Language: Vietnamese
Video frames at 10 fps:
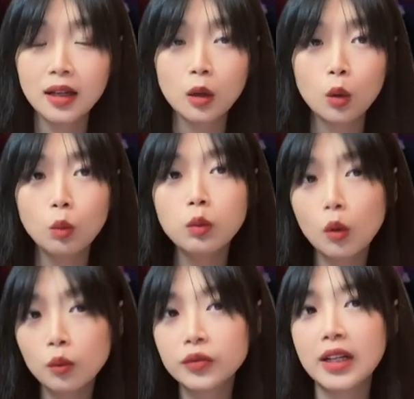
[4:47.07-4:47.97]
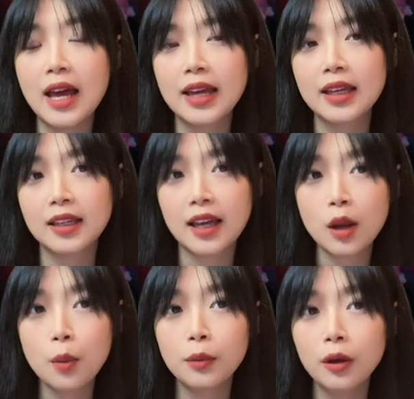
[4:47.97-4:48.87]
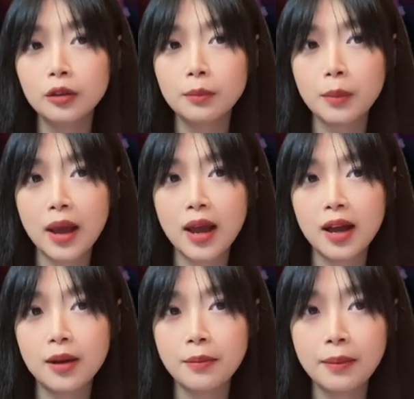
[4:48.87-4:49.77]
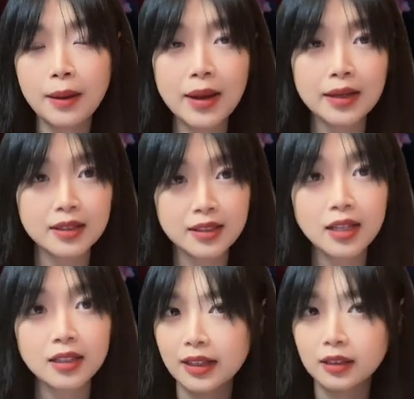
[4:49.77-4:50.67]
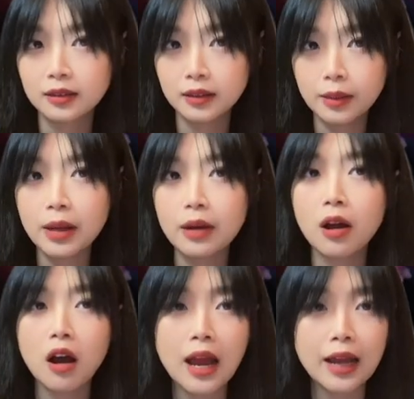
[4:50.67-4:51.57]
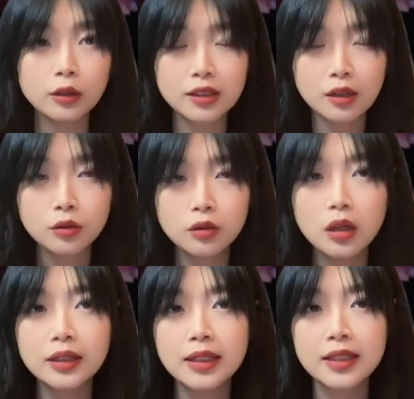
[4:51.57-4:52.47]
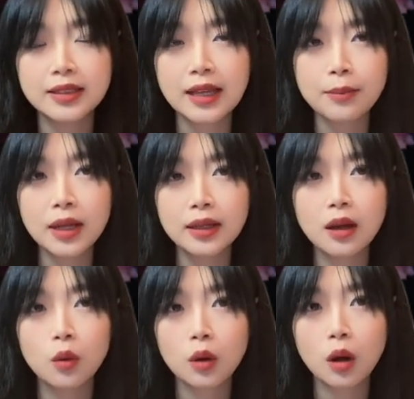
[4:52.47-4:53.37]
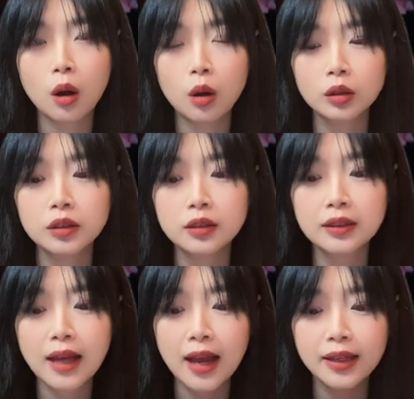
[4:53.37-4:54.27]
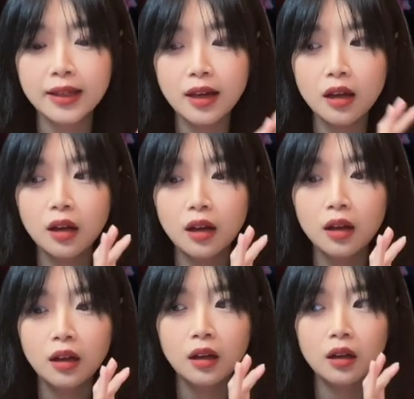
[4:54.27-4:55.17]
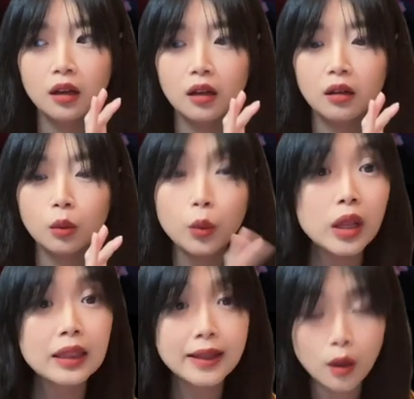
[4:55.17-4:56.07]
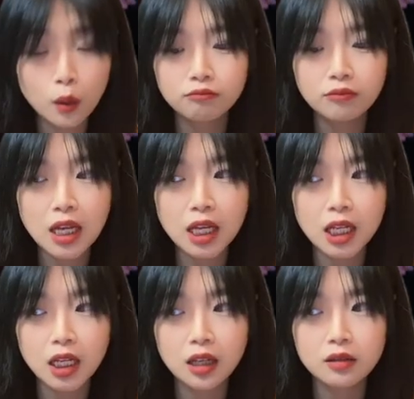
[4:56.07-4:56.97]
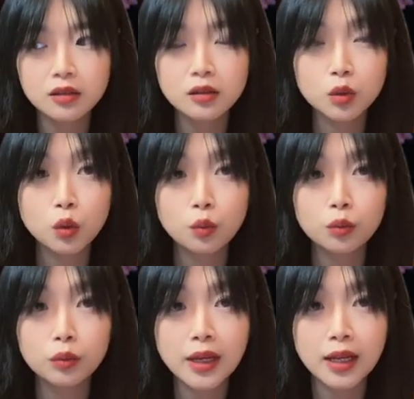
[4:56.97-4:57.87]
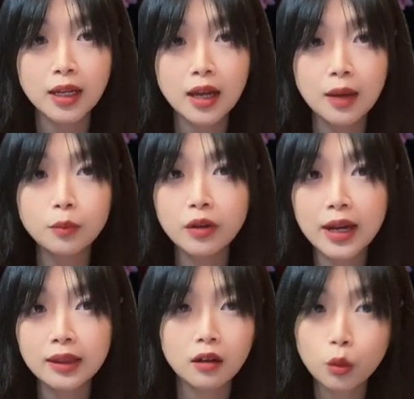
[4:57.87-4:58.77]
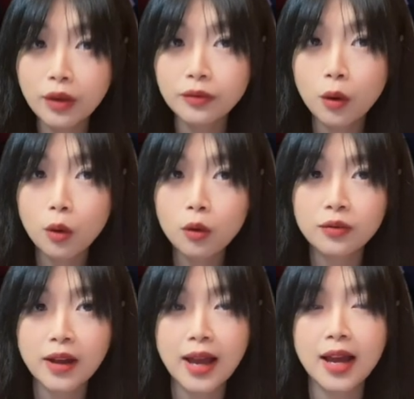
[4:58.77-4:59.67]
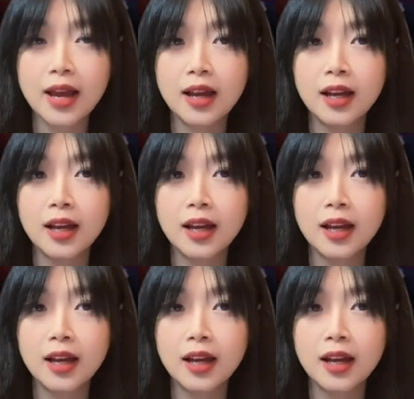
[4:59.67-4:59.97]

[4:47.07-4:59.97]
cũng cùng với lại cái đồng lốt mà các bạn đã stake tiếp theo đó hai tuần sau nữa thì sẽ bắt đầu có những cái uh, nguyên liệu để sử dụng để upgrade UFO và